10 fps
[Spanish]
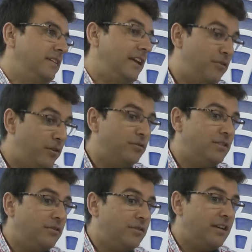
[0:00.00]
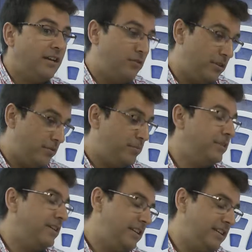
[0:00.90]
que no es otra cosa que lo que
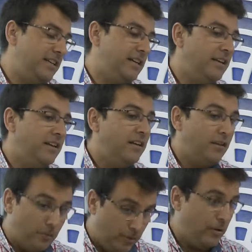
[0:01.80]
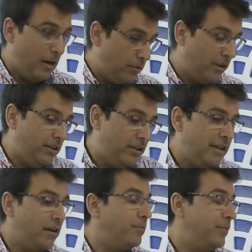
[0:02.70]
después te quería, bueno, a lo que
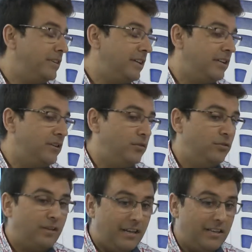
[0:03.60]
quería comentarte hoy.